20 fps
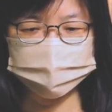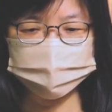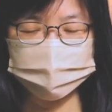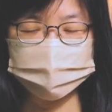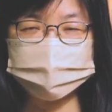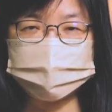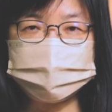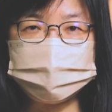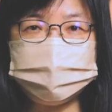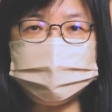我
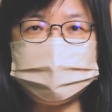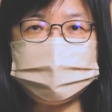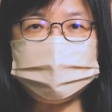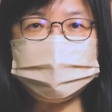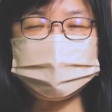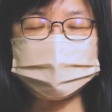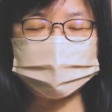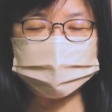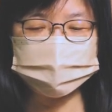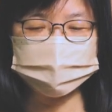们是不是
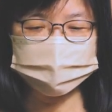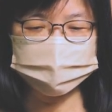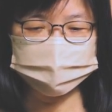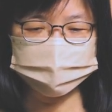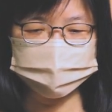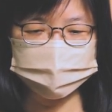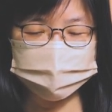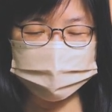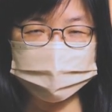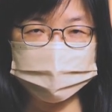生命
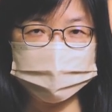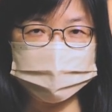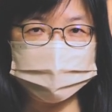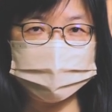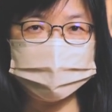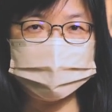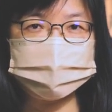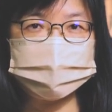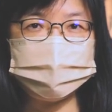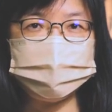有很
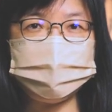多是